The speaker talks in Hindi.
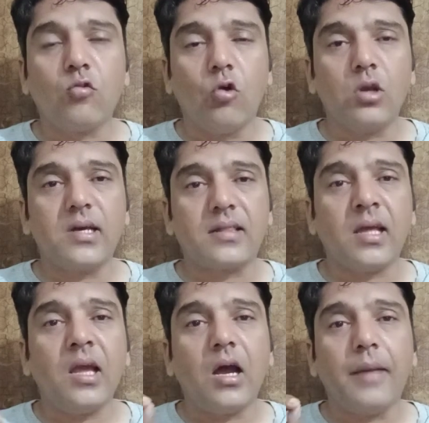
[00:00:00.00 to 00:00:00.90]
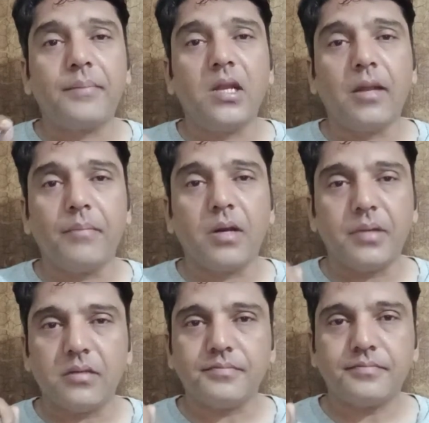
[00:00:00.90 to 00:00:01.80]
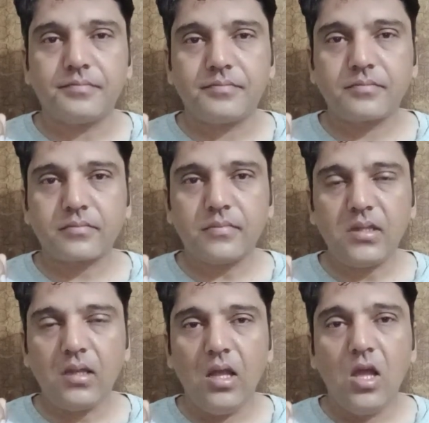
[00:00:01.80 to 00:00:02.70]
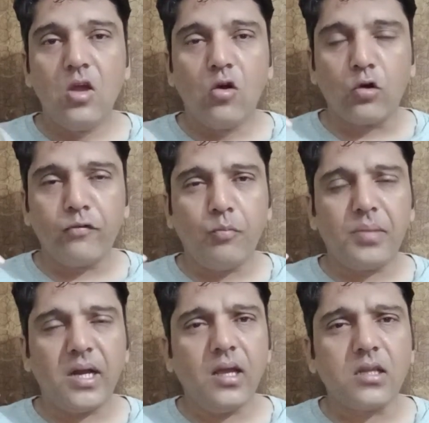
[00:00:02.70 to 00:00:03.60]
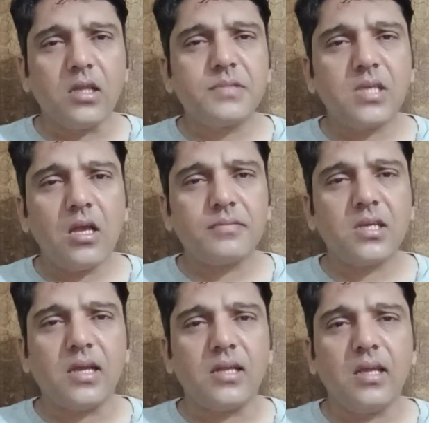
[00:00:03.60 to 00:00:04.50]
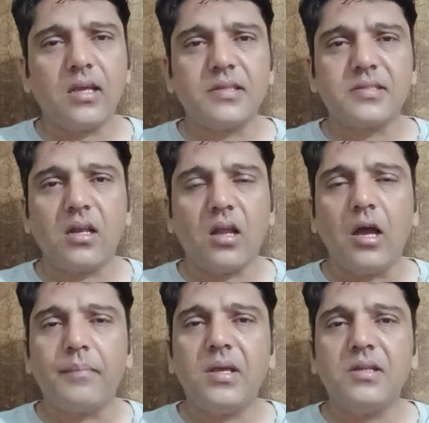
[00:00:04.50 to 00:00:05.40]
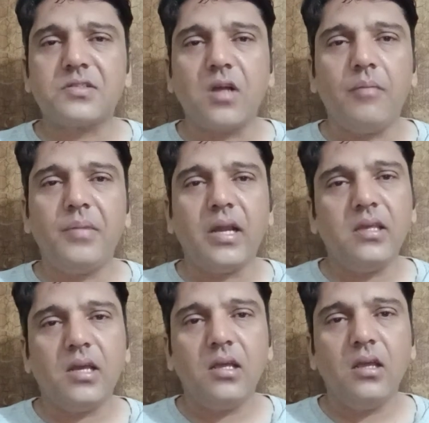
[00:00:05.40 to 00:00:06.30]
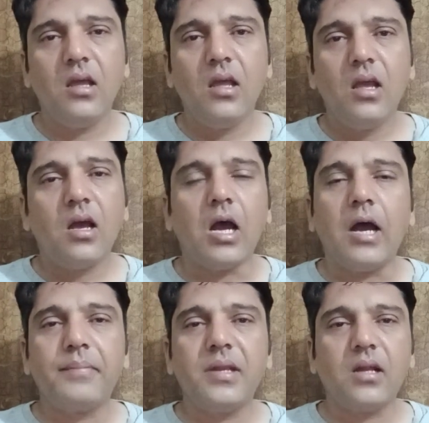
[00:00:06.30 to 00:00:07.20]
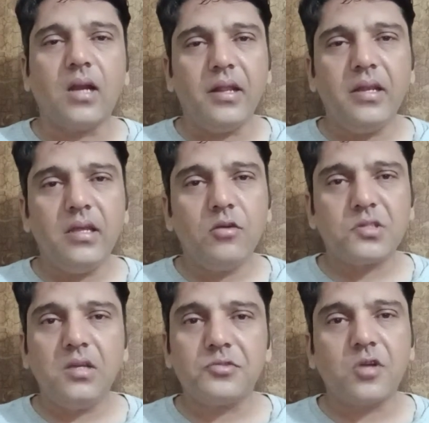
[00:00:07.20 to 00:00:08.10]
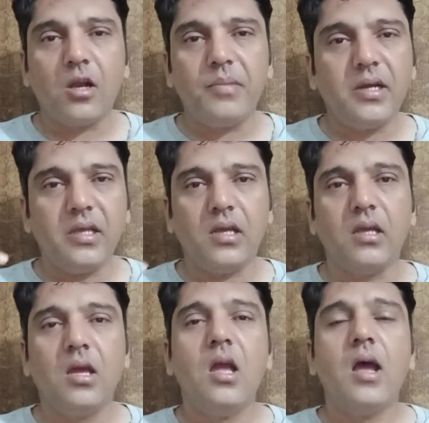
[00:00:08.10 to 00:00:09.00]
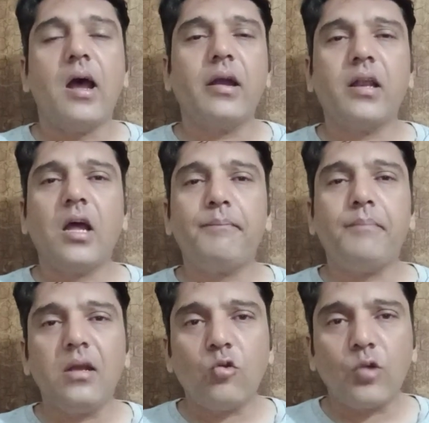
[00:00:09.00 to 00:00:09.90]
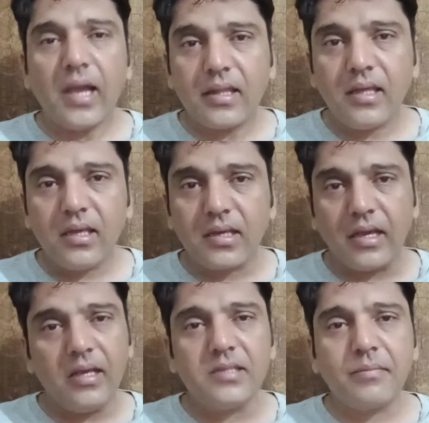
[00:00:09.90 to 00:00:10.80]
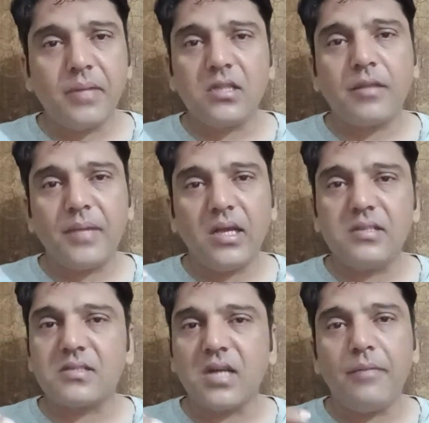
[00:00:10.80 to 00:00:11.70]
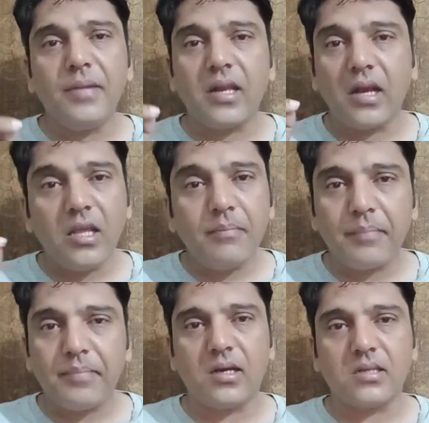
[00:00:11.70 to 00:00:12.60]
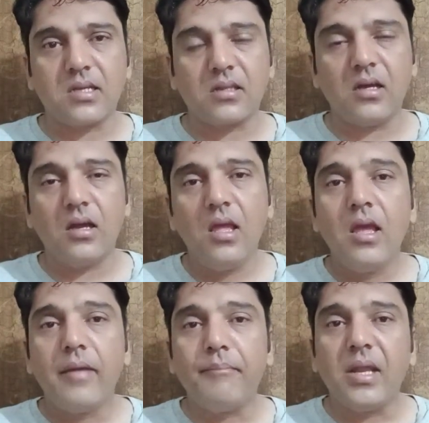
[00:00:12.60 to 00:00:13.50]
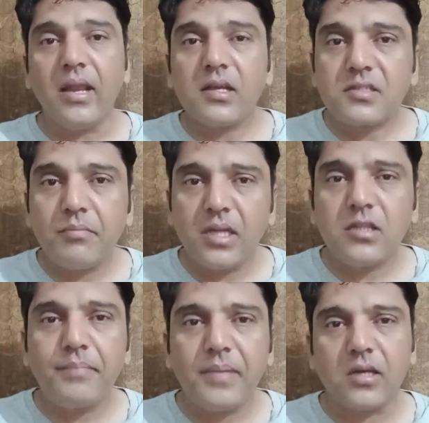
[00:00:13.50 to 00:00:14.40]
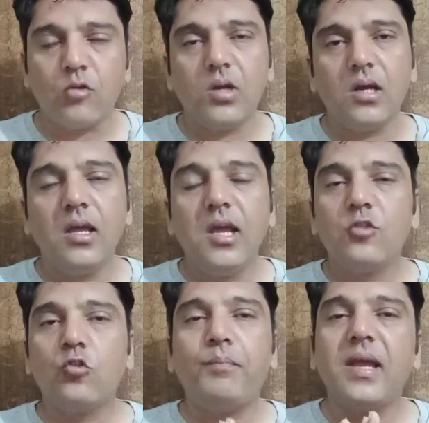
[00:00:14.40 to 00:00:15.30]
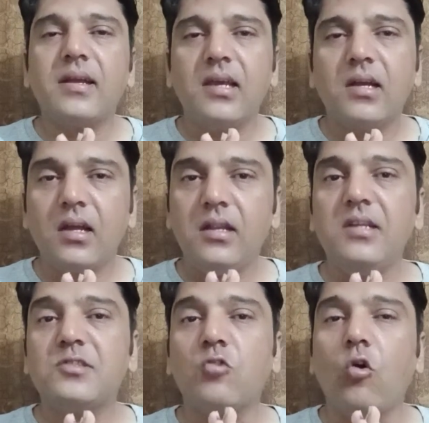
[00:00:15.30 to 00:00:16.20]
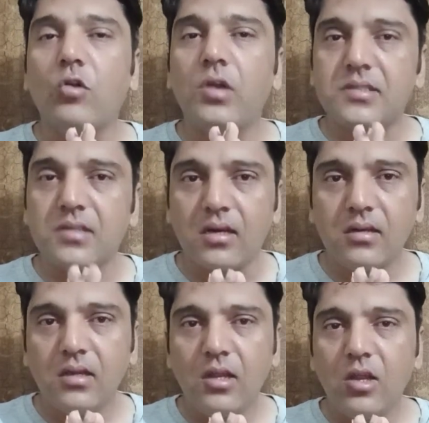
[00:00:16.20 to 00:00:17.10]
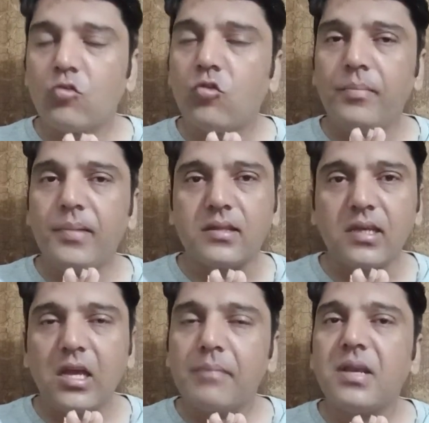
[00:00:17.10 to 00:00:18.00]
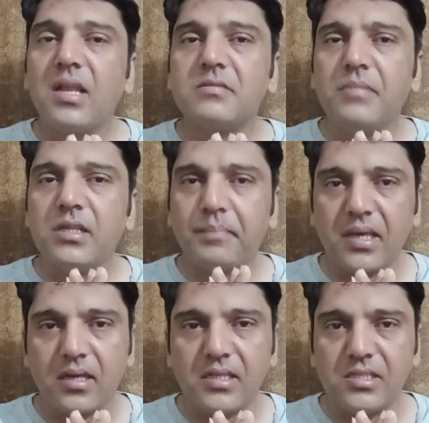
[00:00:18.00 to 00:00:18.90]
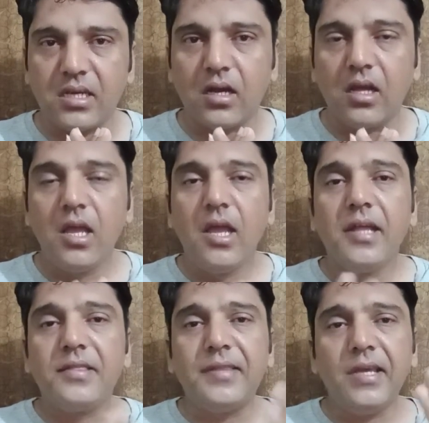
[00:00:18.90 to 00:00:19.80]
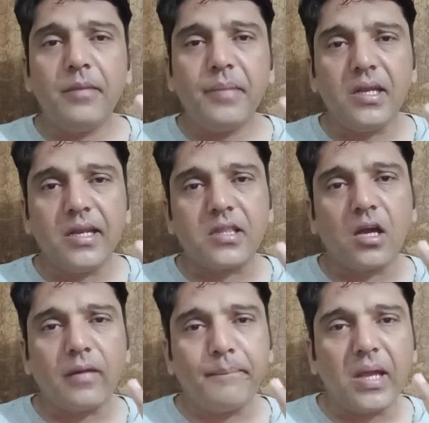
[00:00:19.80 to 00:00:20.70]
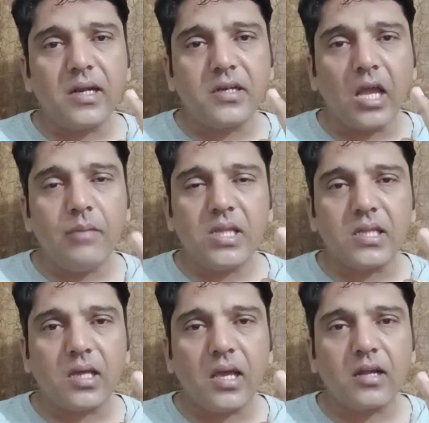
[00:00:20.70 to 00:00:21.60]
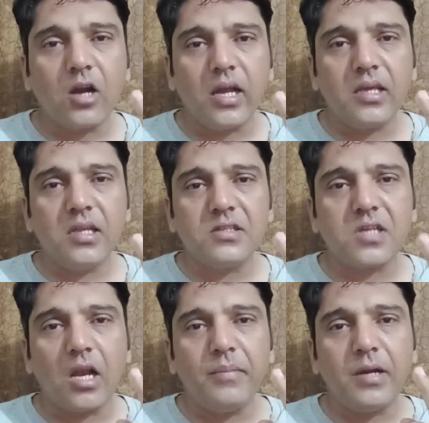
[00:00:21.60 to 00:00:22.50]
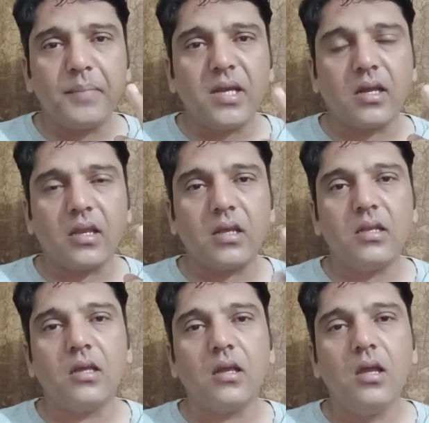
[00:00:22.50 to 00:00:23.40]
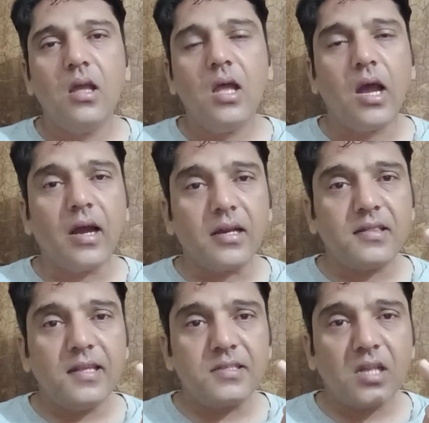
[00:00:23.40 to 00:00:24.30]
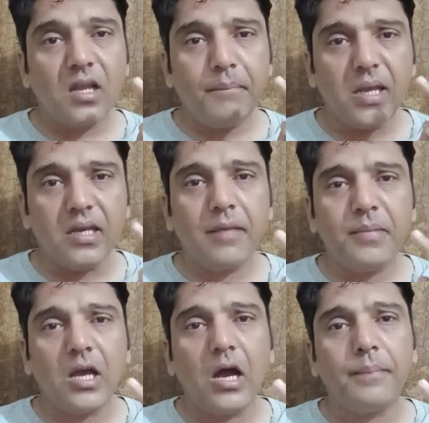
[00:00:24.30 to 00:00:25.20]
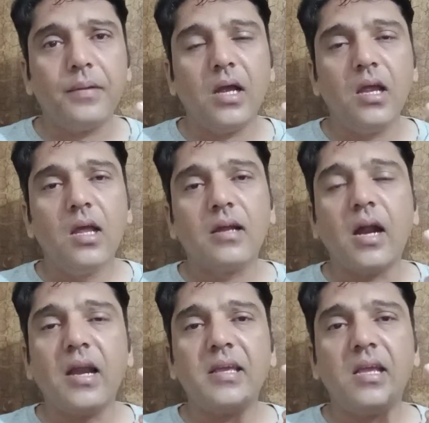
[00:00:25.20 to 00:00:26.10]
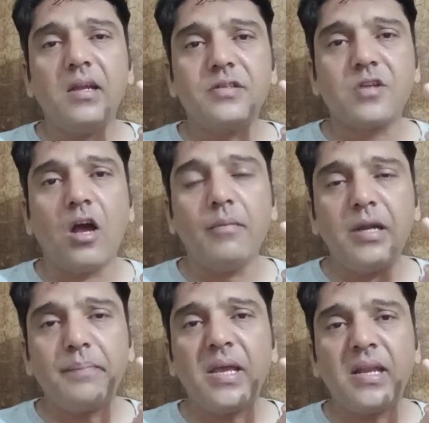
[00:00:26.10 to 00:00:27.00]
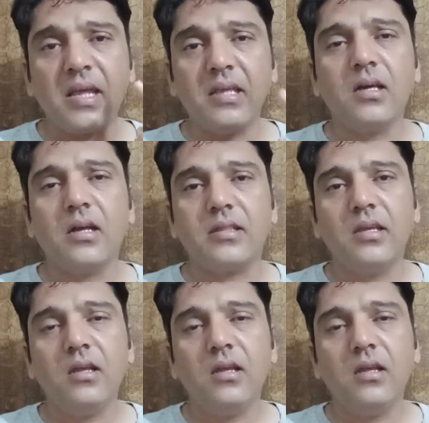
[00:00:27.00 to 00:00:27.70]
कॉल करता है आपके नंबर पे और वो बड़े अदब से आपसे कहते हैं कि सर आपकी इंस्टॉलमेंट नहीं आई आपने गाड़ी ली उसकी इंस्टॉलमेंट नहीं आई अगर आप बैंक को कह दें कि इस मंथ में इंस्टॉलमेंट नहीं मैं पे कर सकता मैं नेक्स्ट मंथ पे करूंगा तो बैंक कहेगा इट्स ओके सर कोई बात नहीं आप नेक्स्ट मंथ पे कीजिएगा तीन महीने तक बैंक टाइम देता है गाड़ी की इंस्टॉलमेंट पे करने के लिए अगर तीसरे महीने भी आप गाड़ी की इंस्टॉलमेंट पे नहीं करते